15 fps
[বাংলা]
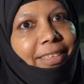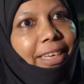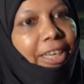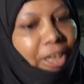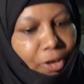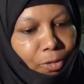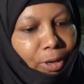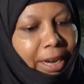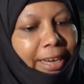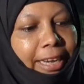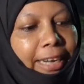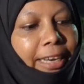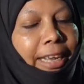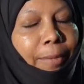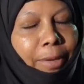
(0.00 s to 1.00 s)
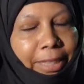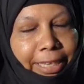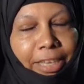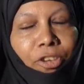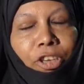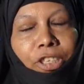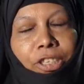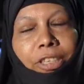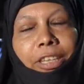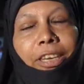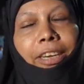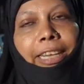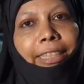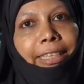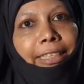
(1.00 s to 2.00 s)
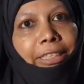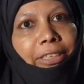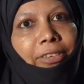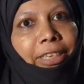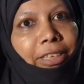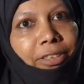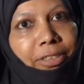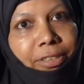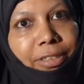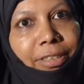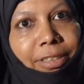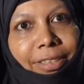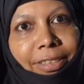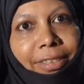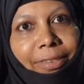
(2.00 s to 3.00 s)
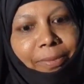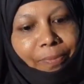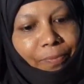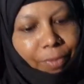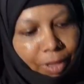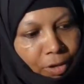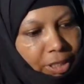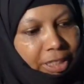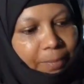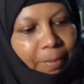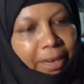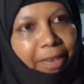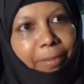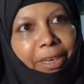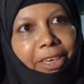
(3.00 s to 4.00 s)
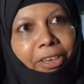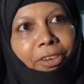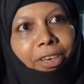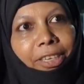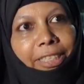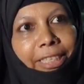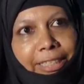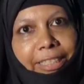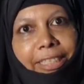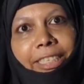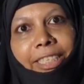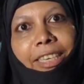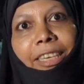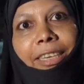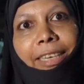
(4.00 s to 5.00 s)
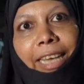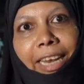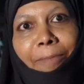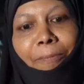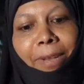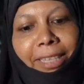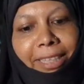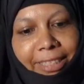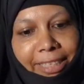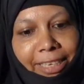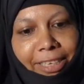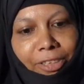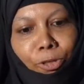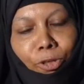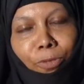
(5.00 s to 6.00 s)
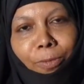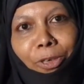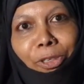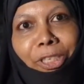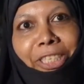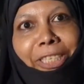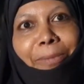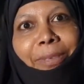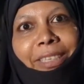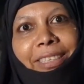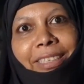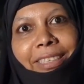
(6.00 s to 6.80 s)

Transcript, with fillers: এটা আচ্ছা। ওনার ইয়াটা আমার থেকে কষ্ট দেয় থাকতেছে কি করতেছে ও ওই যে পানি বিক্রি করে যে জিনিসটা খারাপ থাকতেছে আর কি ছোট মানুষ হিসেবে